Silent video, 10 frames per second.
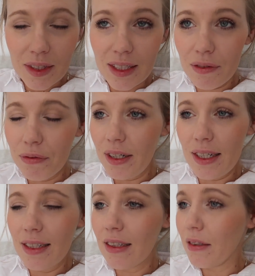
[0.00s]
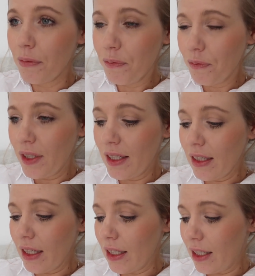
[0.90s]
jedenfalls, wie
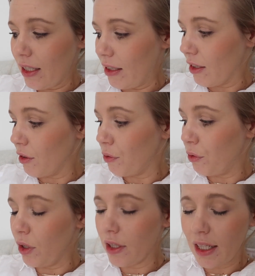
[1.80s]
gesagt, ich hatte das Gefühl,